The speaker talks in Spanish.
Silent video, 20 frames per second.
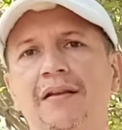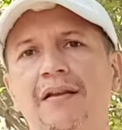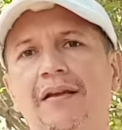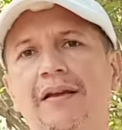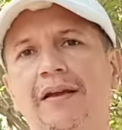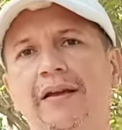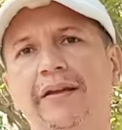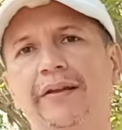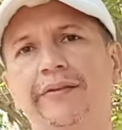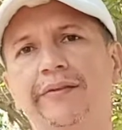
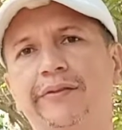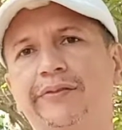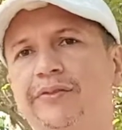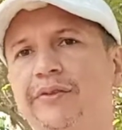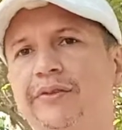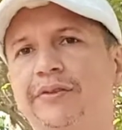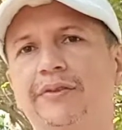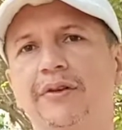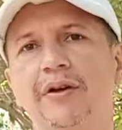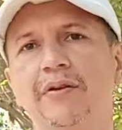eh,
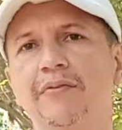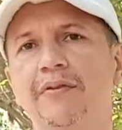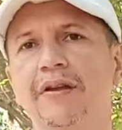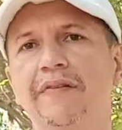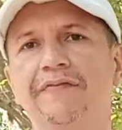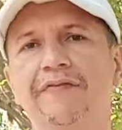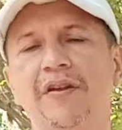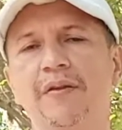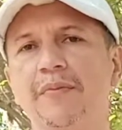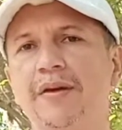nosotros es una
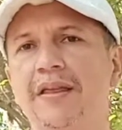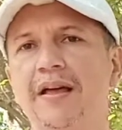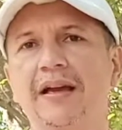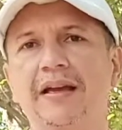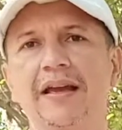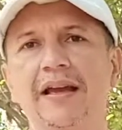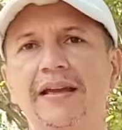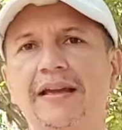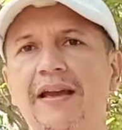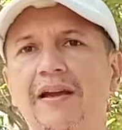enfermedad
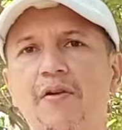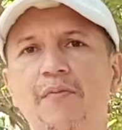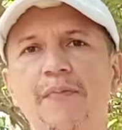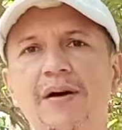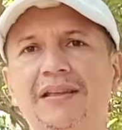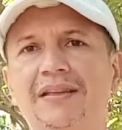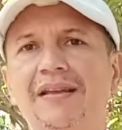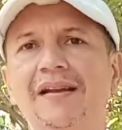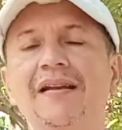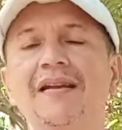que hay que
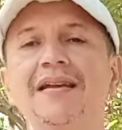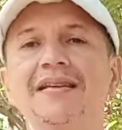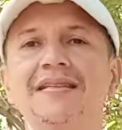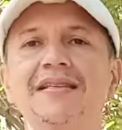combatirla